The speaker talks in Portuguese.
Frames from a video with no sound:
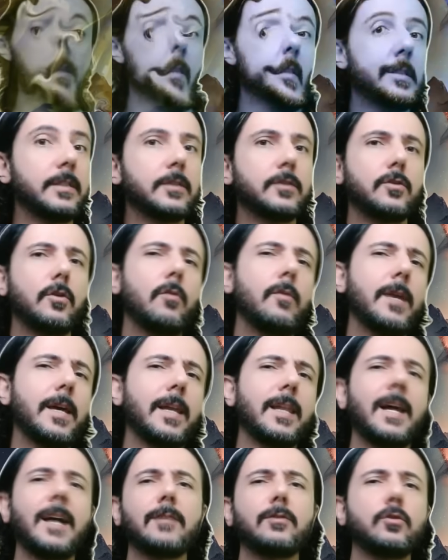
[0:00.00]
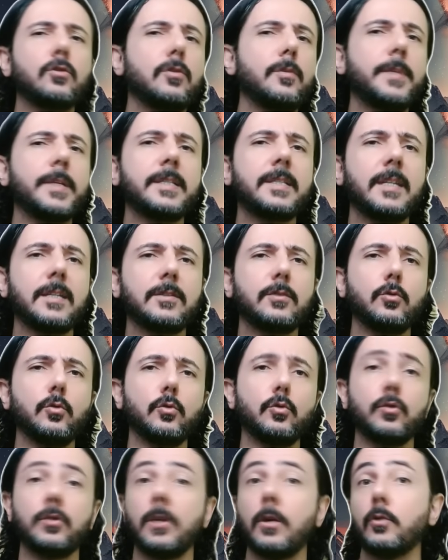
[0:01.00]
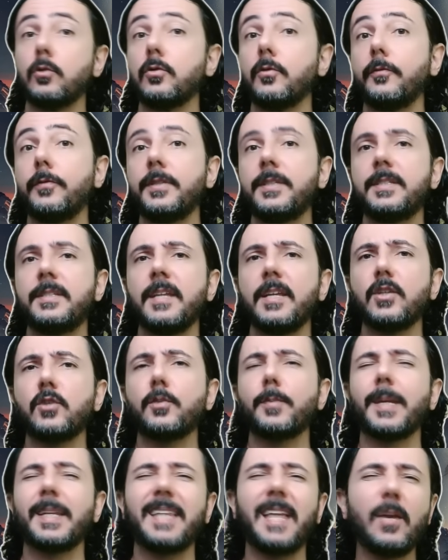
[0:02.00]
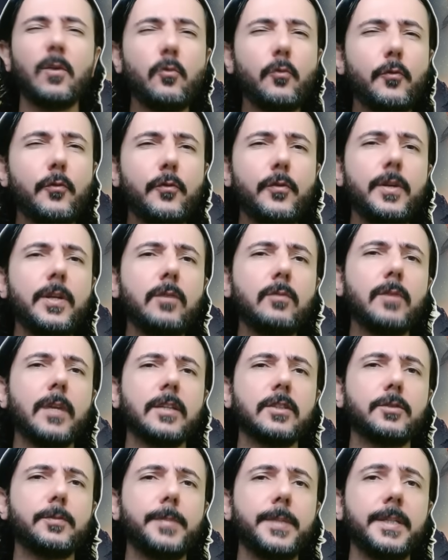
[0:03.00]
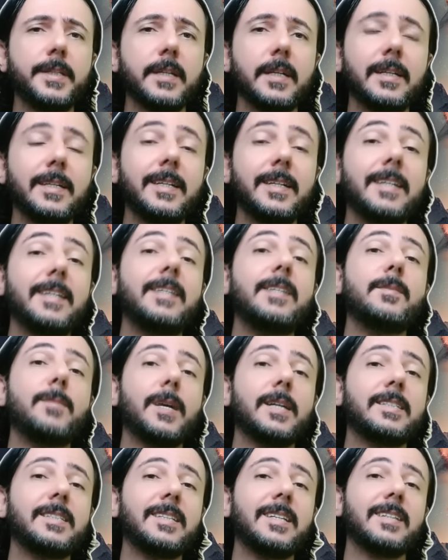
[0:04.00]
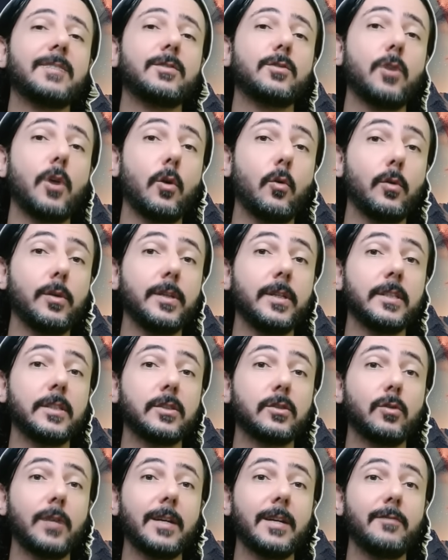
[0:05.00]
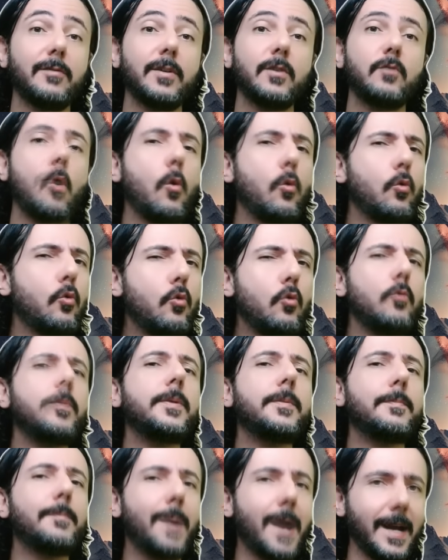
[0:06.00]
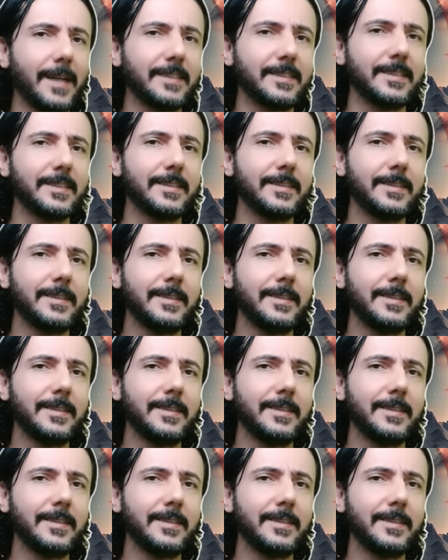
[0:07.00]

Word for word: E se só um relato sobre esse assunto já é o suficiente para dar um frio na espinha, imagina só quando a história vem com alguma imagem.